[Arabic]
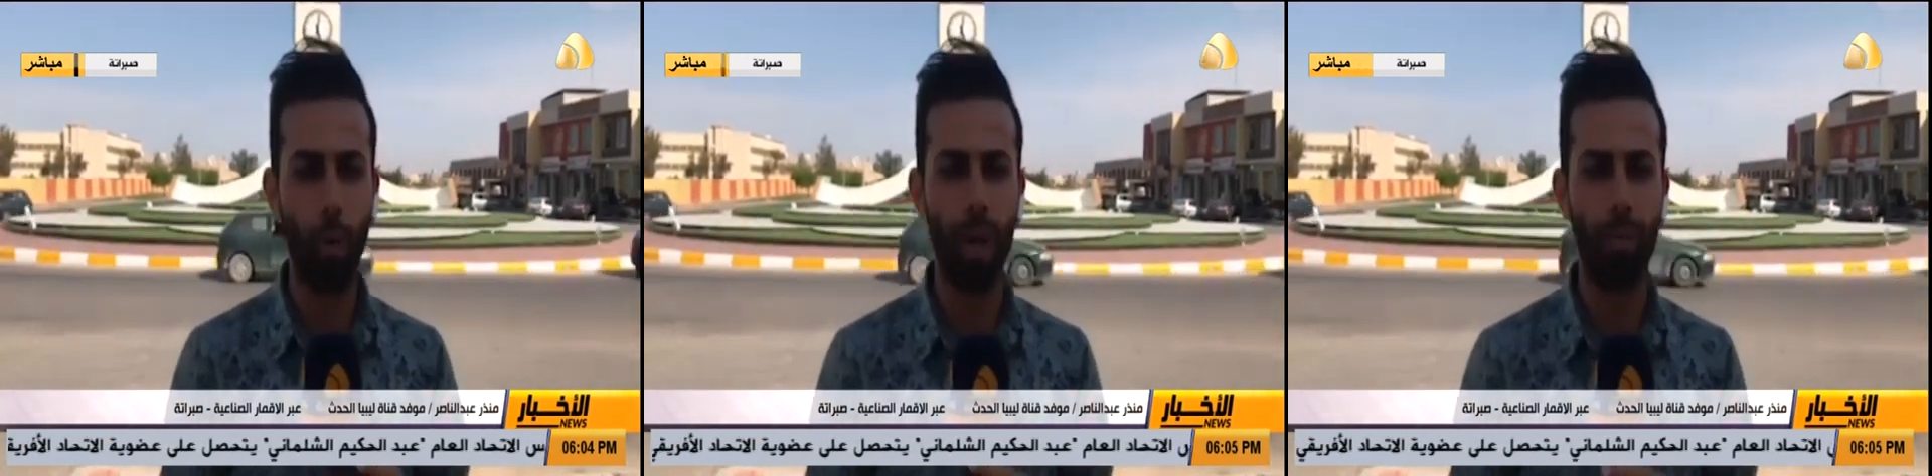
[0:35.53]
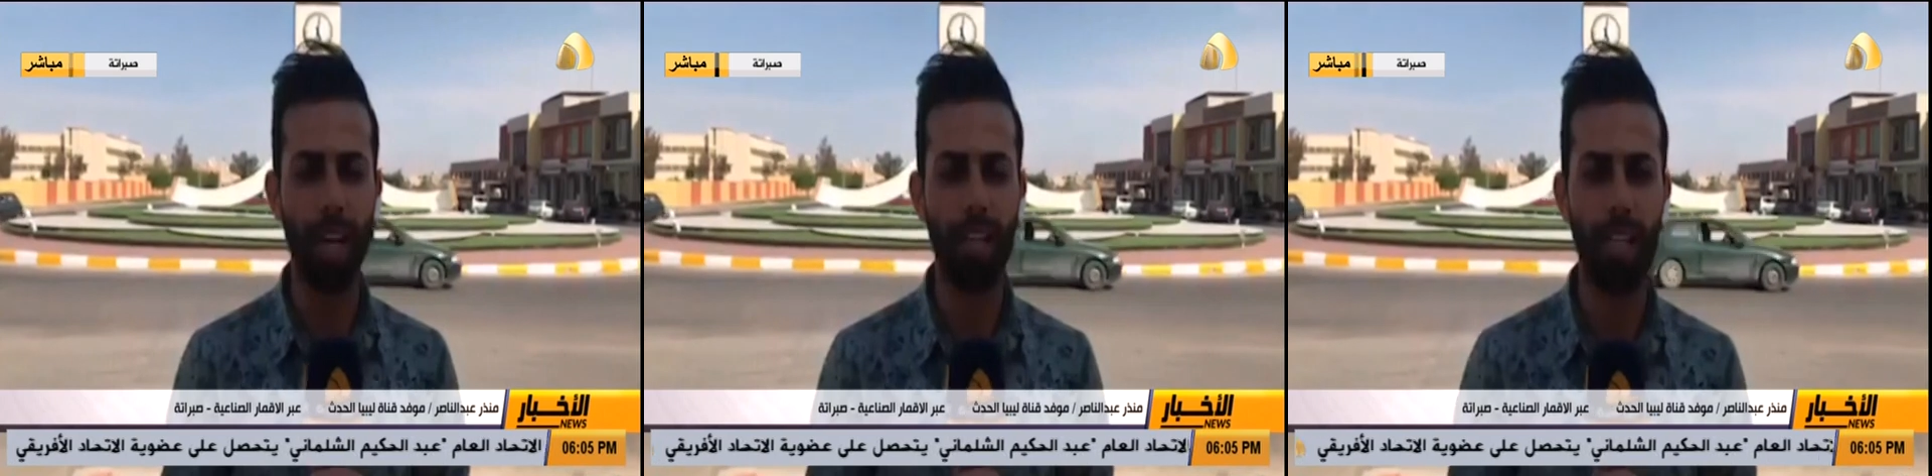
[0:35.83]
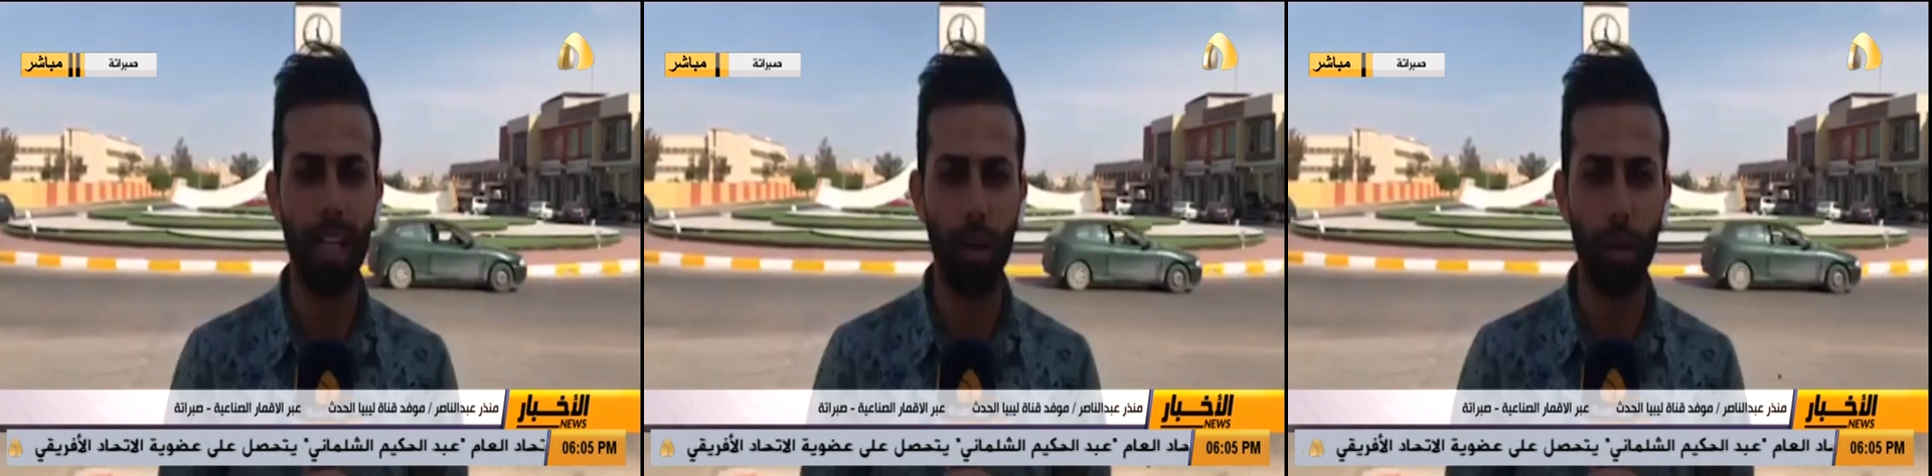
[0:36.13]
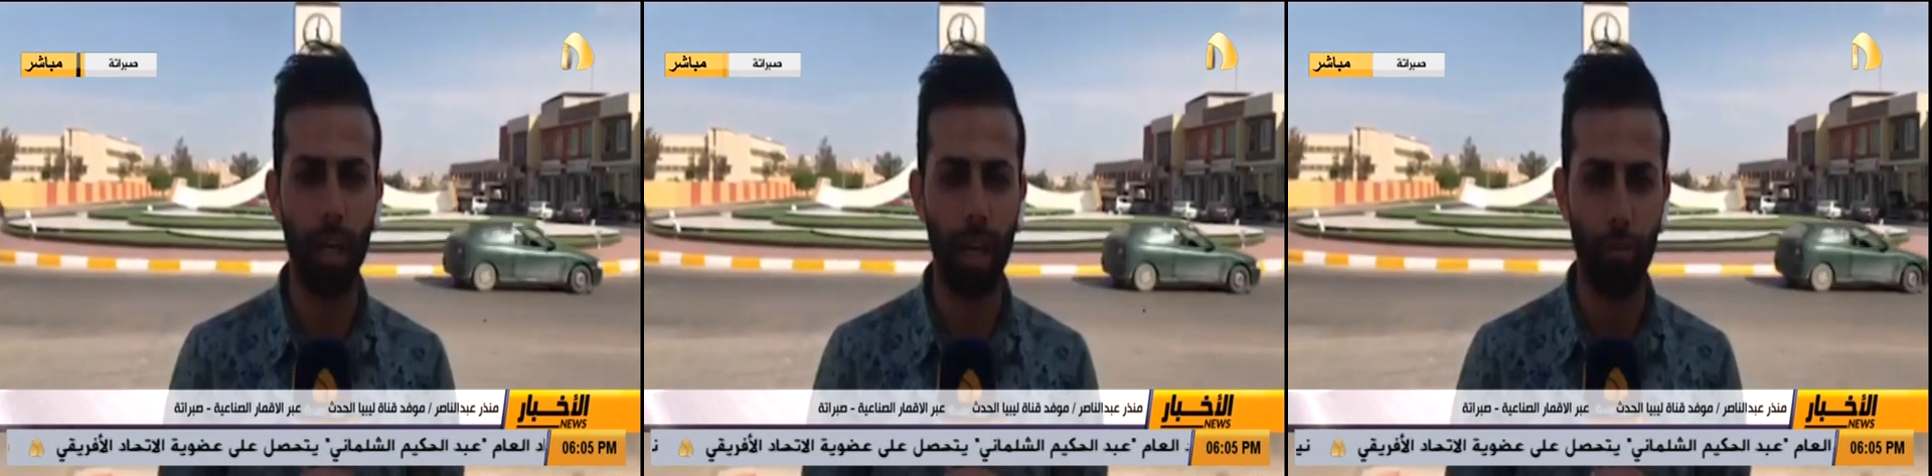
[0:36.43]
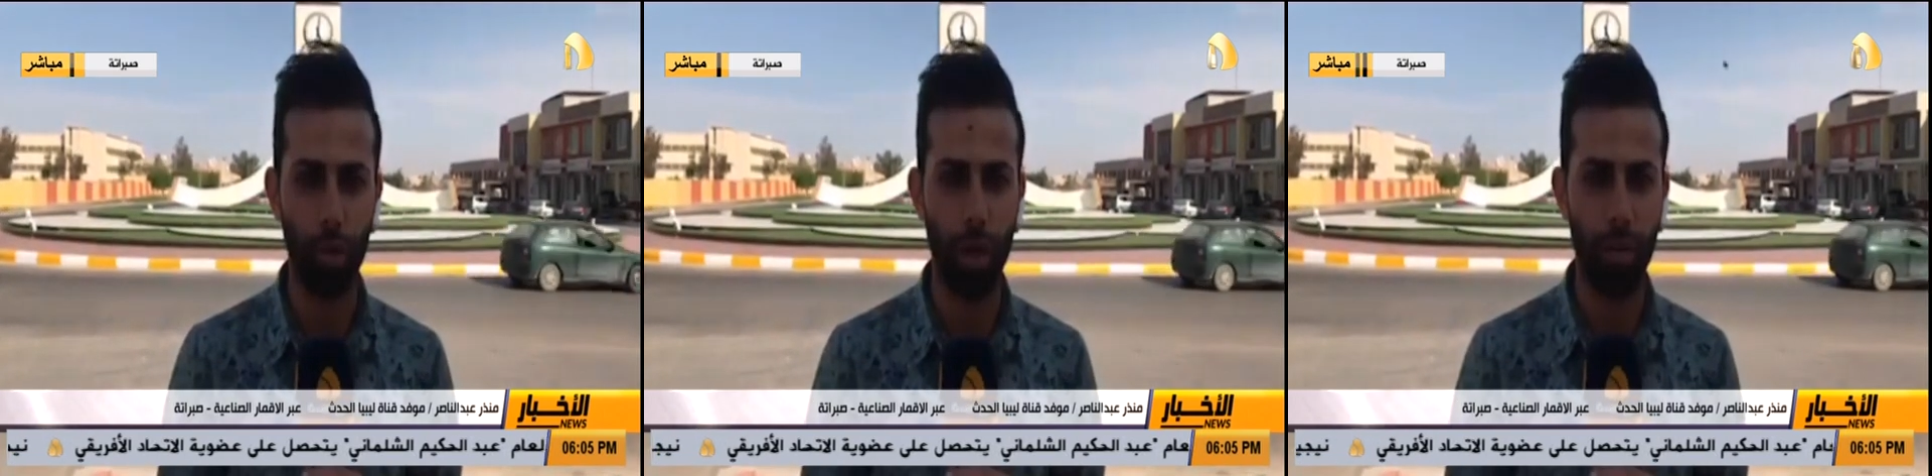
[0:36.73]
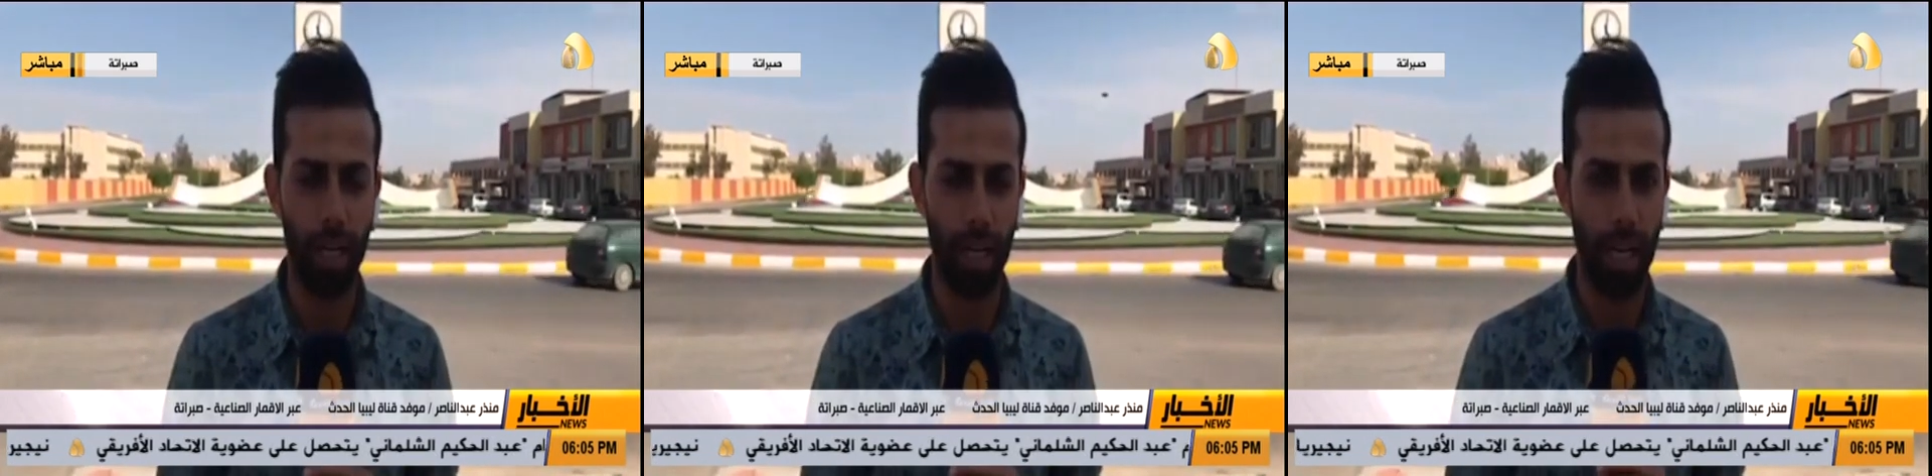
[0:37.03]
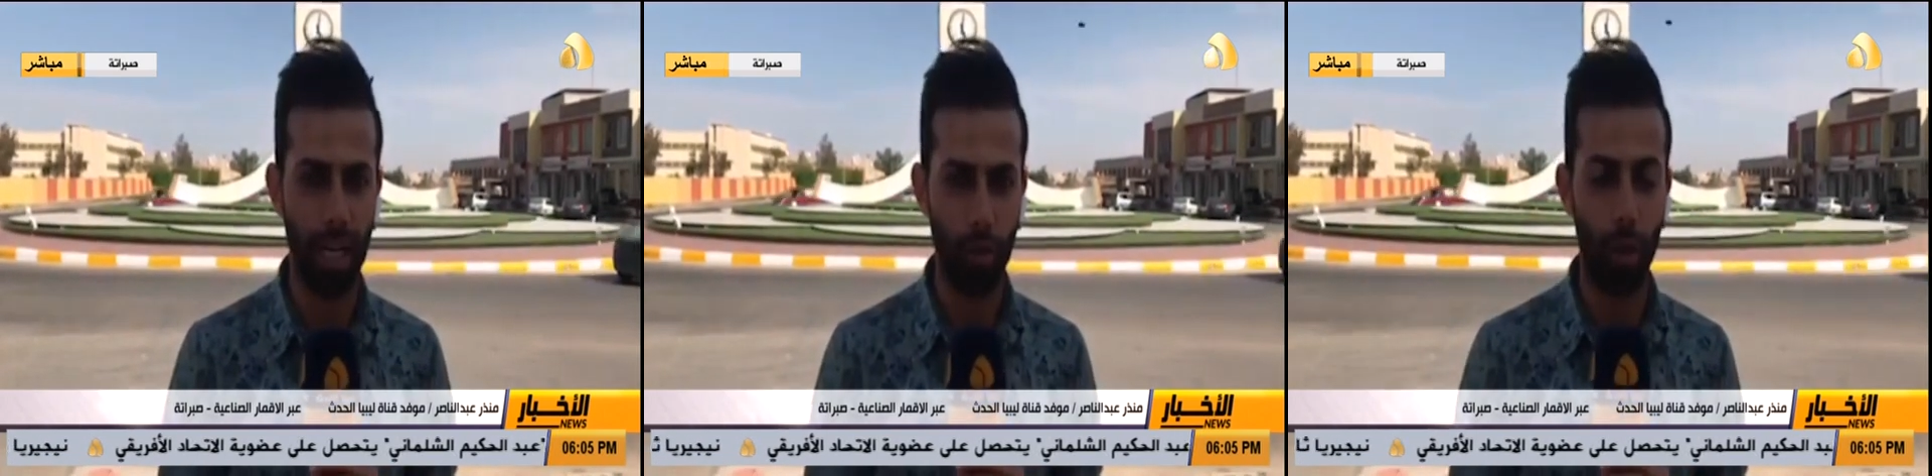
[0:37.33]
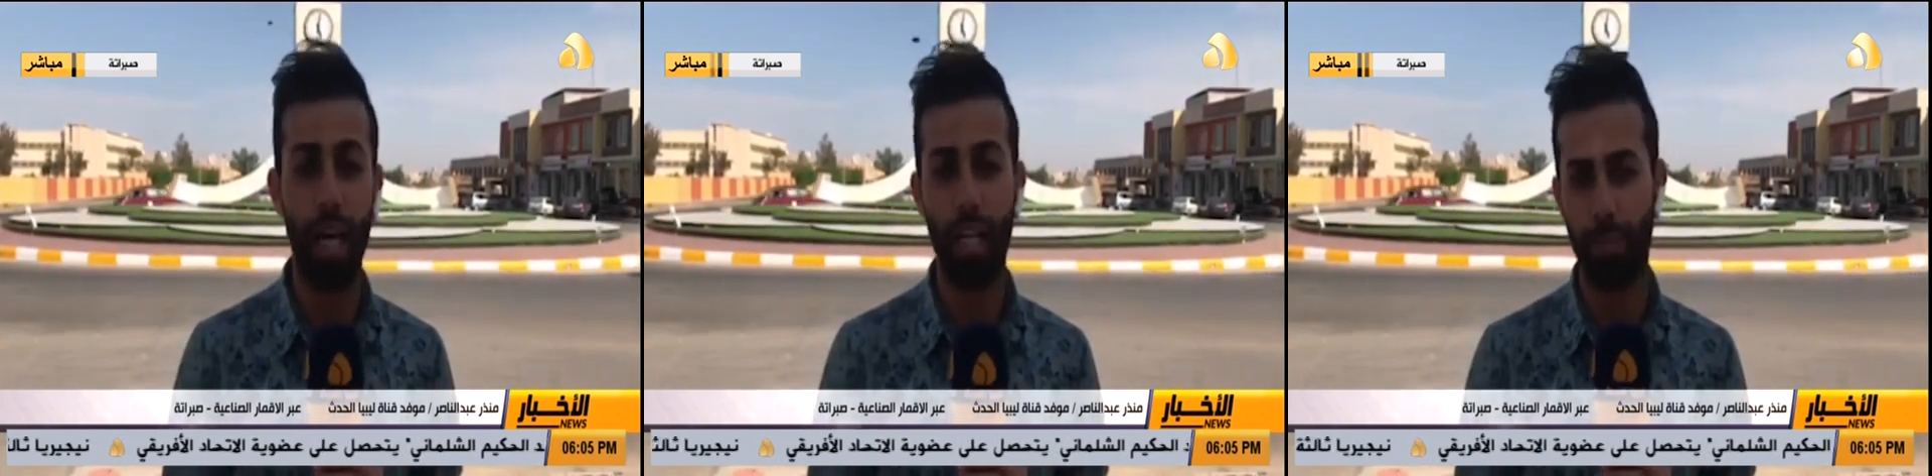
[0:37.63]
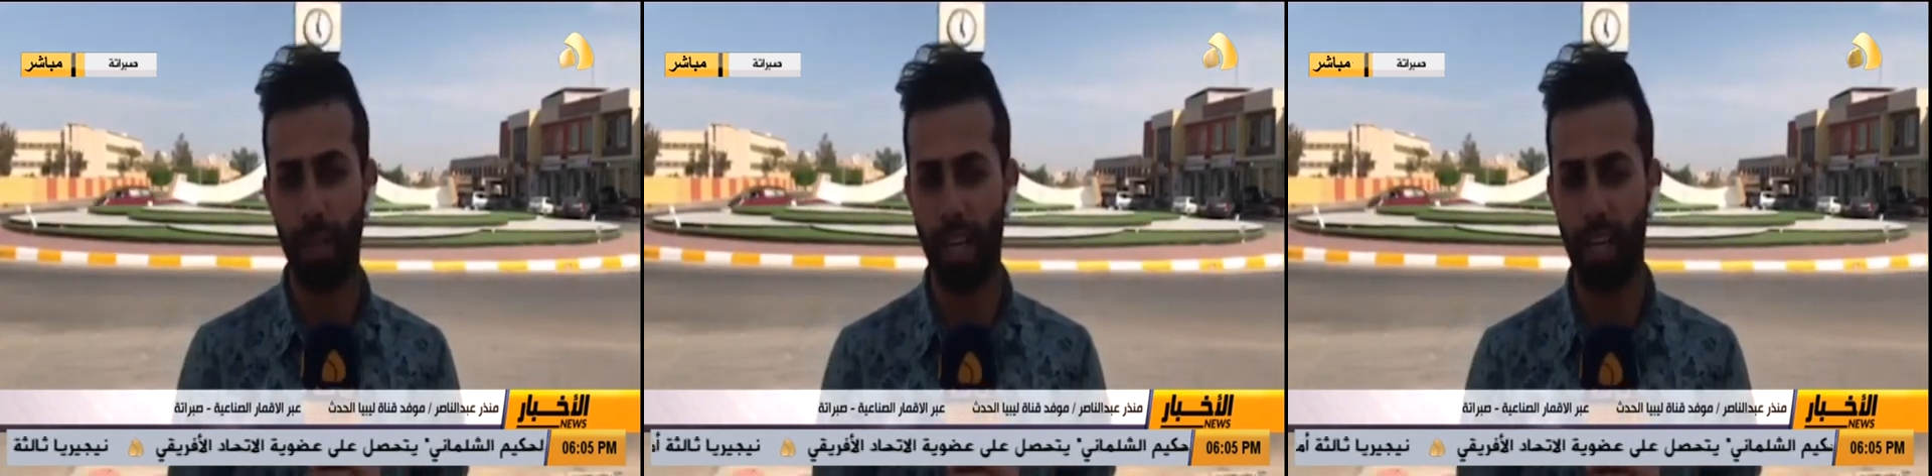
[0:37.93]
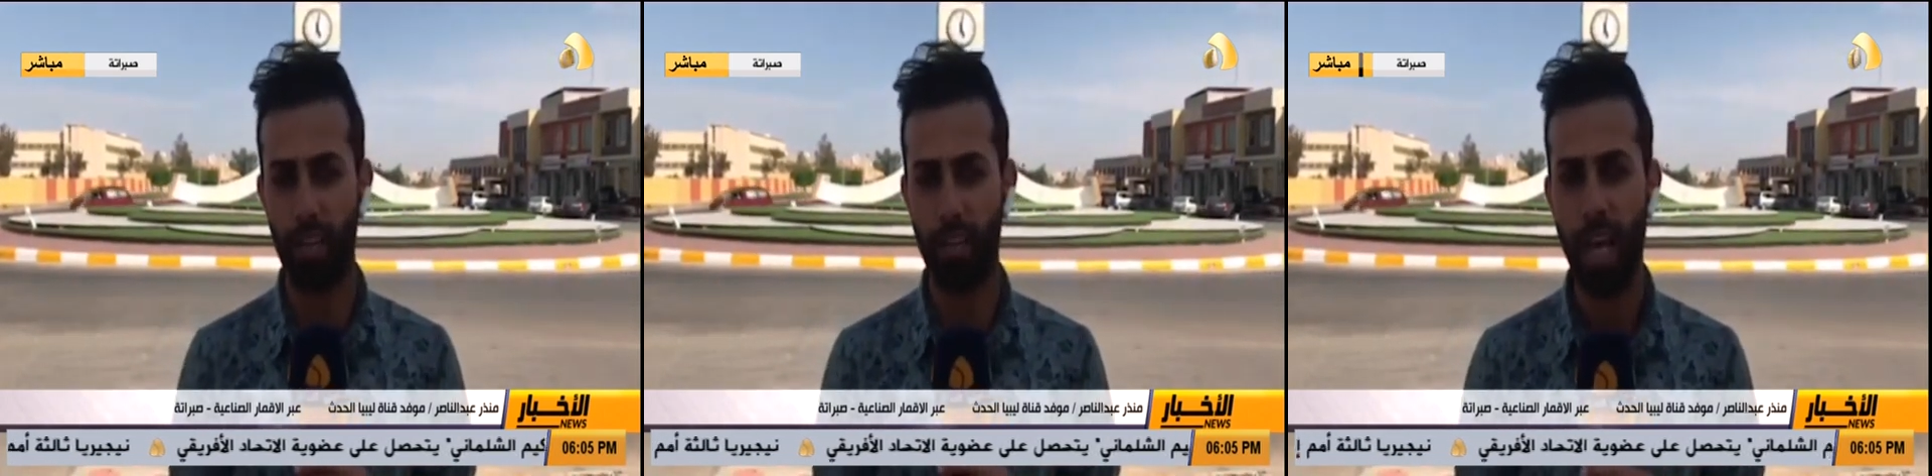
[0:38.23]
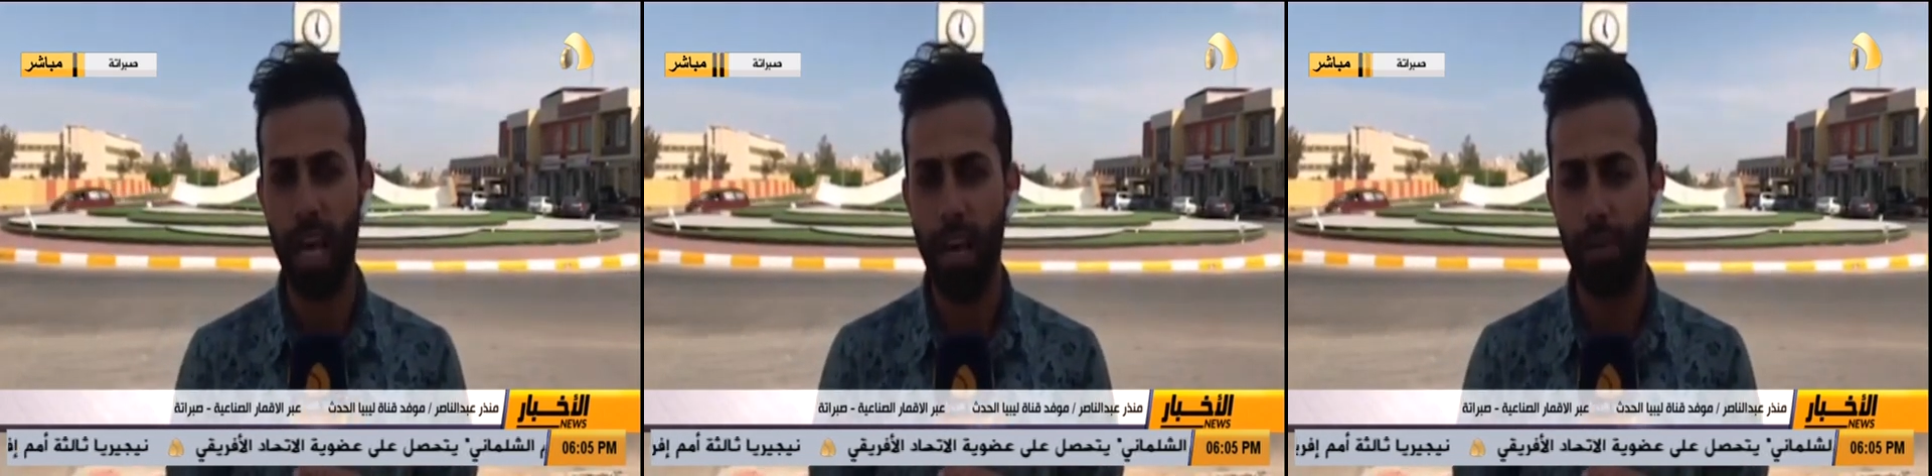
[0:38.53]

والمناطق الأخرى المجاورة لها تعاني من نقص